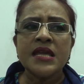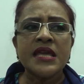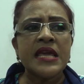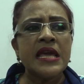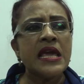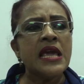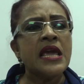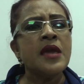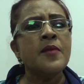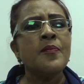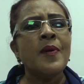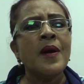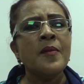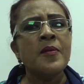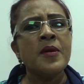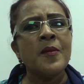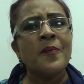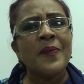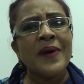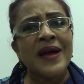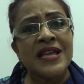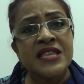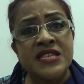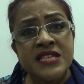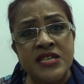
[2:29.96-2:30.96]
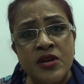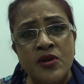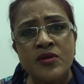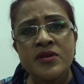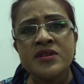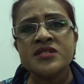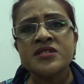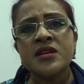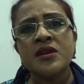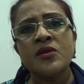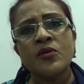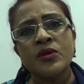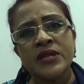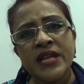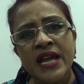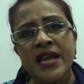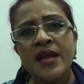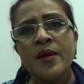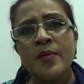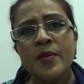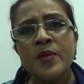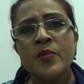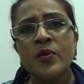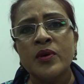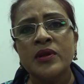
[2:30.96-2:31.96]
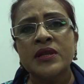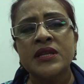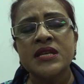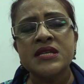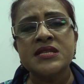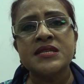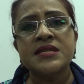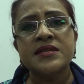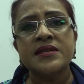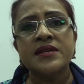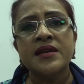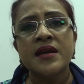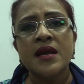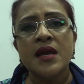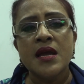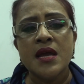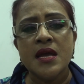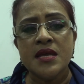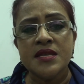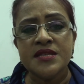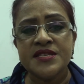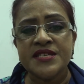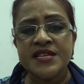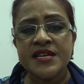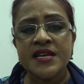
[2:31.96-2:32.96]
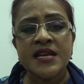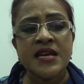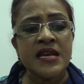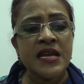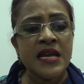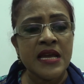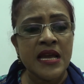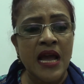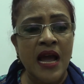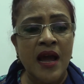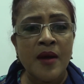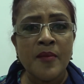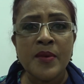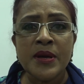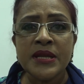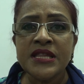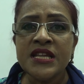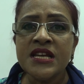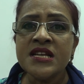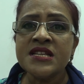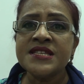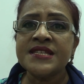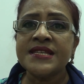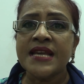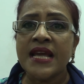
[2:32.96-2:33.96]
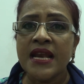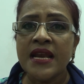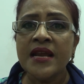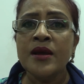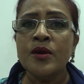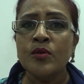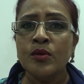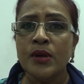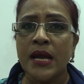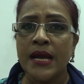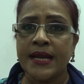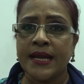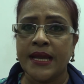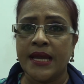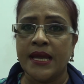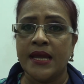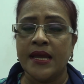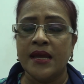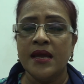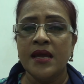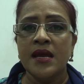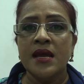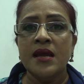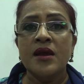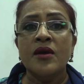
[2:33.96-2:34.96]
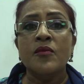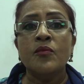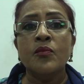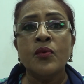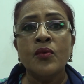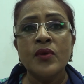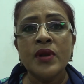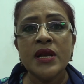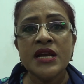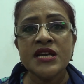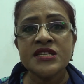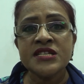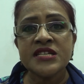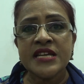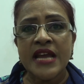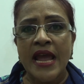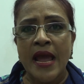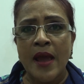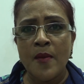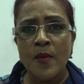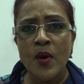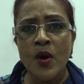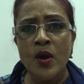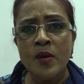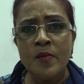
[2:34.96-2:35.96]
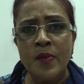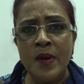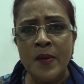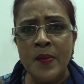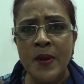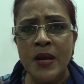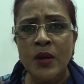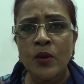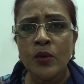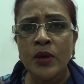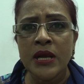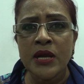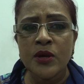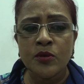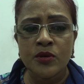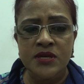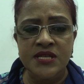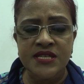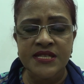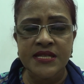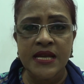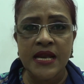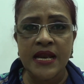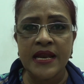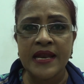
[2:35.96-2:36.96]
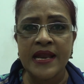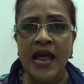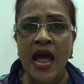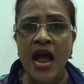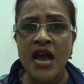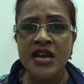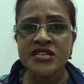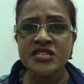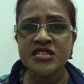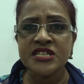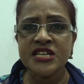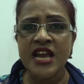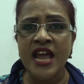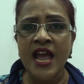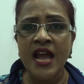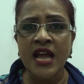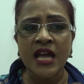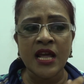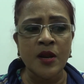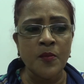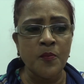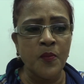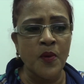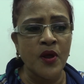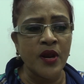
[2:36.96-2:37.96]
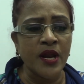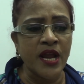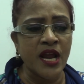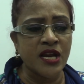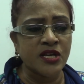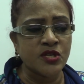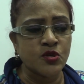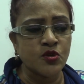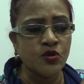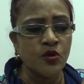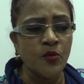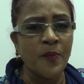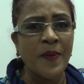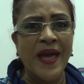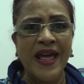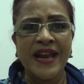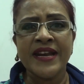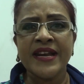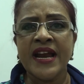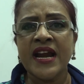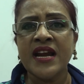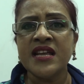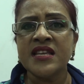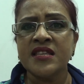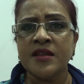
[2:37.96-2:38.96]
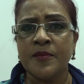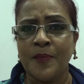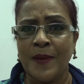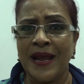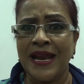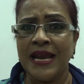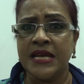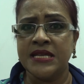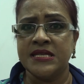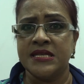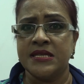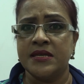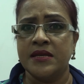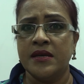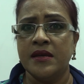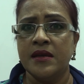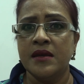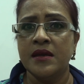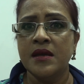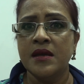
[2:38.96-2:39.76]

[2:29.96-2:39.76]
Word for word: কিভাবে পাঁচই অগস্টের কথাই আমি বলতেছি যে আমাদের ছেলেগুলোকে পুলিশ এমনভাবে গুলি করছে লাশ একের পর এক শুধু ভ্যান গাড়িতে পালাইছে